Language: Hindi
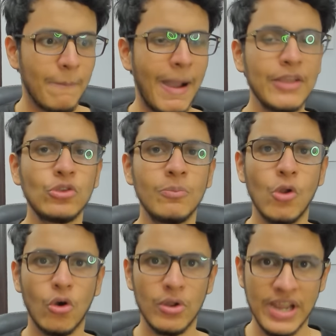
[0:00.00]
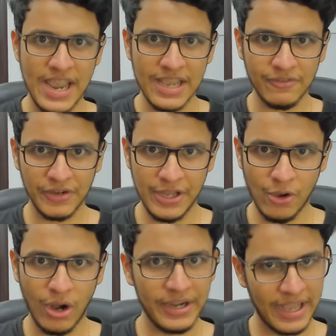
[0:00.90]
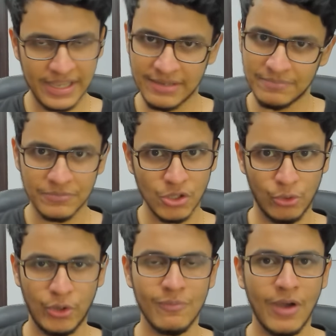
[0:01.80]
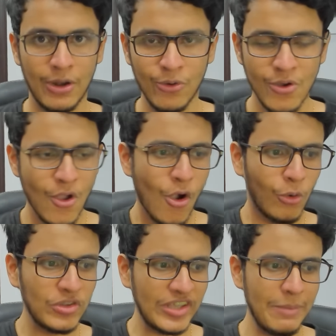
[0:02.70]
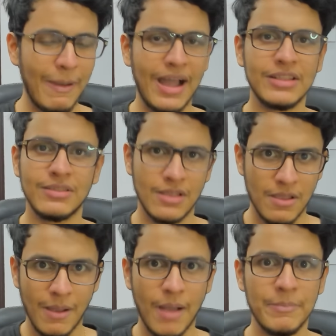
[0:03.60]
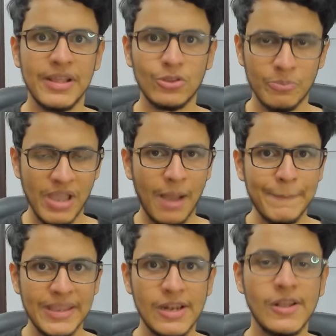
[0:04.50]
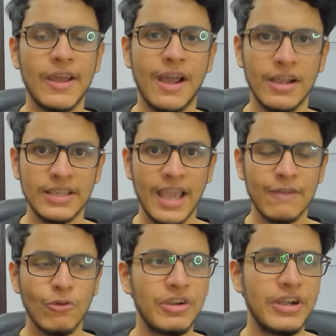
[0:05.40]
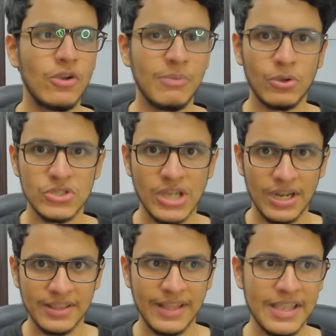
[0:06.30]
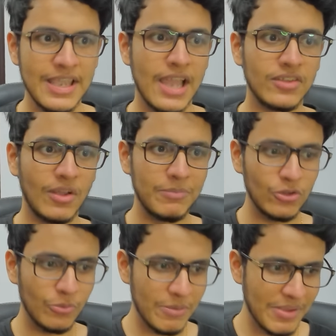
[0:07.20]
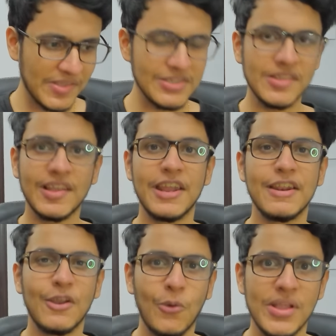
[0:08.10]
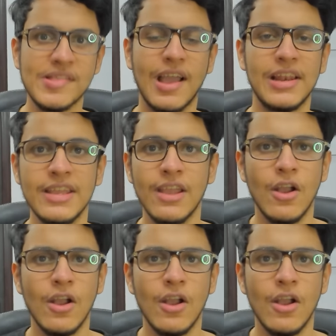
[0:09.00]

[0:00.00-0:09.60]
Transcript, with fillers: भाई तुम लोगों ने एक वीडियो हटाई यूट्यूब वालों उसके बाद हमने तुम्हें अपील करा कि यार वो वीडियो में कुछ गलत नहीं है सबने तुम्हें मैसेजेस करे रिक्वेस्ट डाली